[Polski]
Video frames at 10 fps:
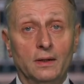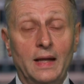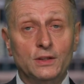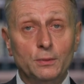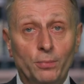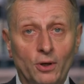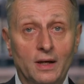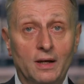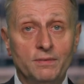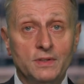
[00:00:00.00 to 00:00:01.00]
na czym
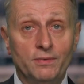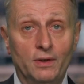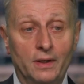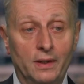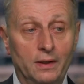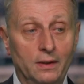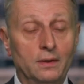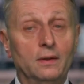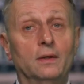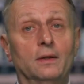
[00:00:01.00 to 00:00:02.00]
polega wyzwolenie?
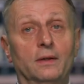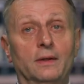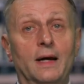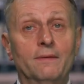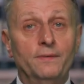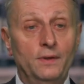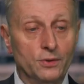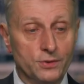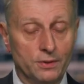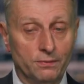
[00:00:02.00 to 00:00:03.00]
Na
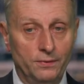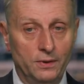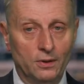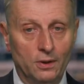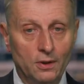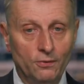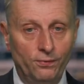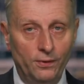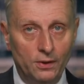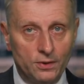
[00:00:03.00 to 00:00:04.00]
filozofii. To
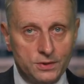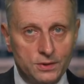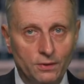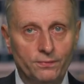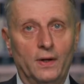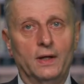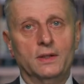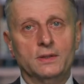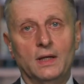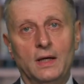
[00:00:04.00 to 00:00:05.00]
filozofia
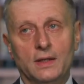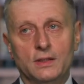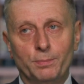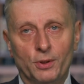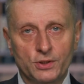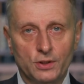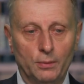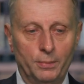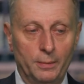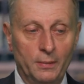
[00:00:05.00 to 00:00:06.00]
jest
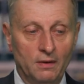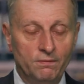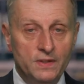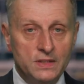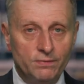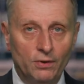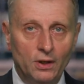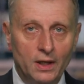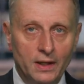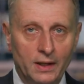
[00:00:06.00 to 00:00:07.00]
sposobem
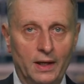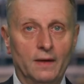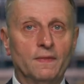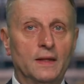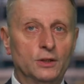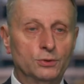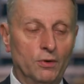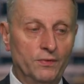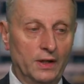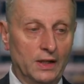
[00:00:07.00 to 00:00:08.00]
wyzwolenia
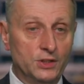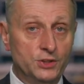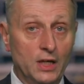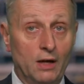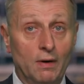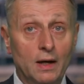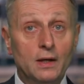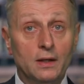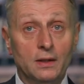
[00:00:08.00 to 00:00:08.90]
człowieka z ciała,